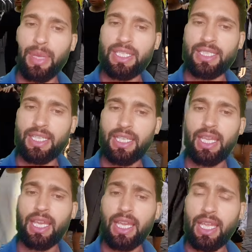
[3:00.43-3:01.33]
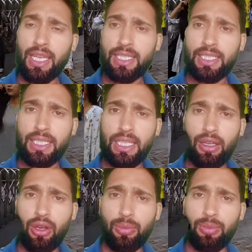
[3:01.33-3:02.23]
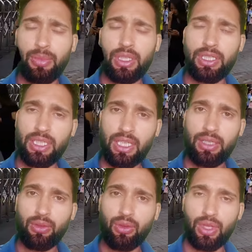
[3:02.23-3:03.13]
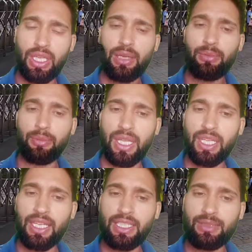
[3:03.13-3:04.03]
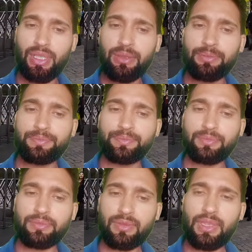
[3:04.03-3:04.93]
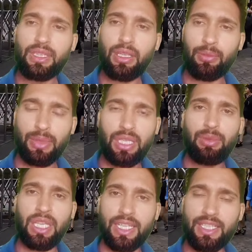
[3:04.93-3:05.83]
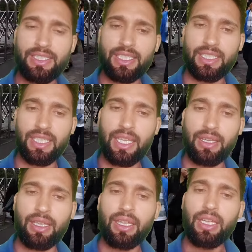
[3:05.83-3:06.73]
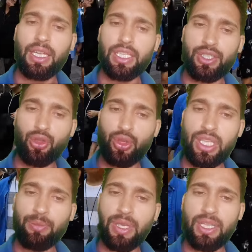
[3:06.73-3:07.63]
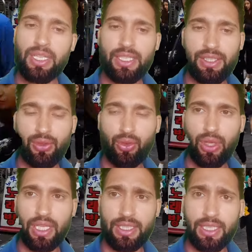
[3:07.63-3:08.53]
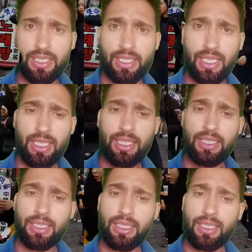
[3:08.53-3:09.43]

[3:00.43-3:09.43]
मैसन इलेक्ट्रिकल ये होंगे मेंटेनेंस में मतलब इलेक्ट्रिशियन ठीक है स्टोर कीपर स्टोर असिस्टेंट